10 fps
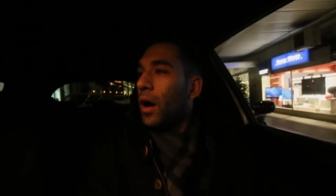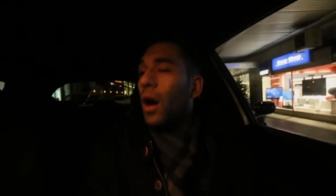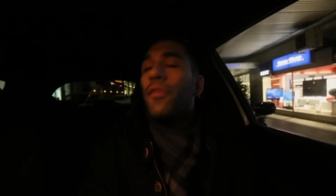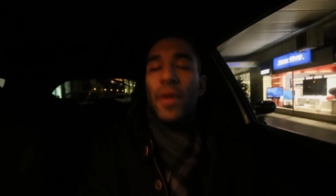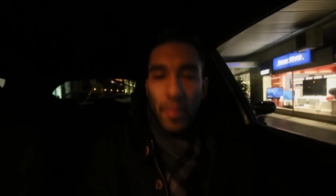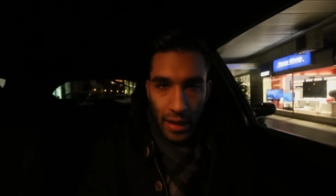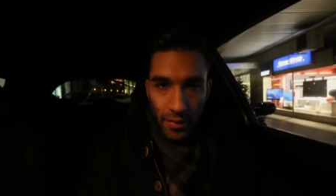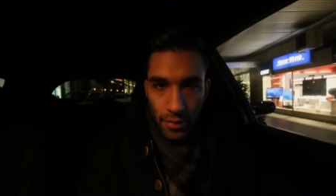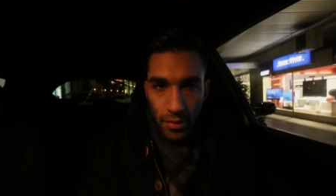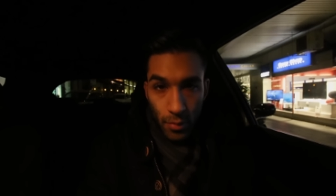Enfin
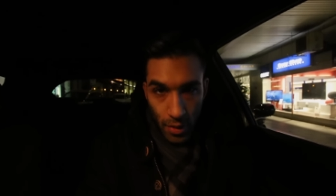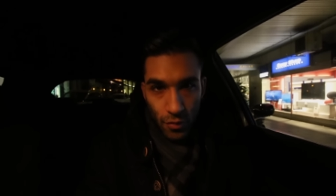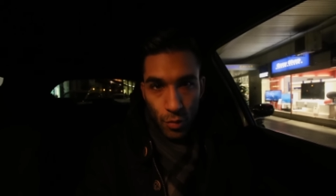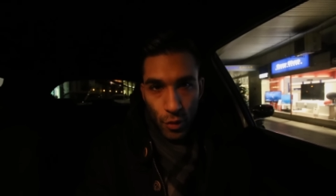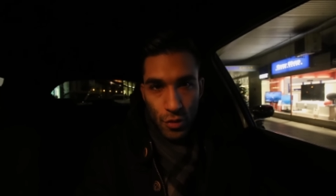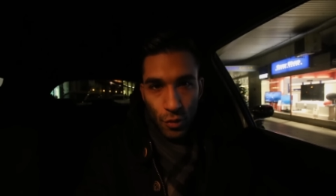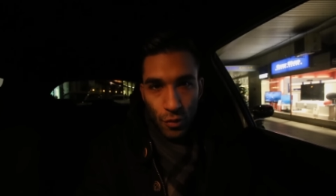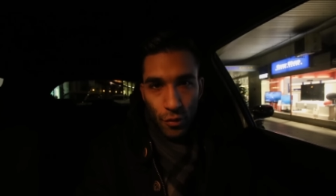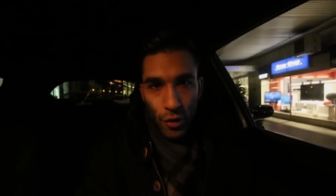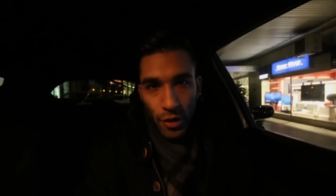bref, bienvenue pour ce
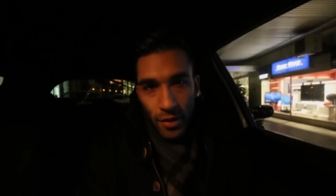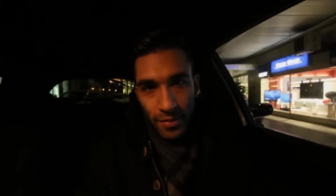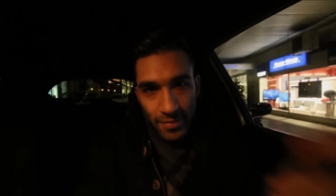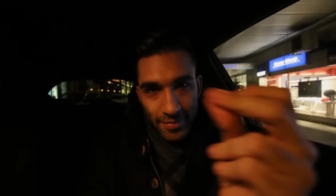nouveau vlog.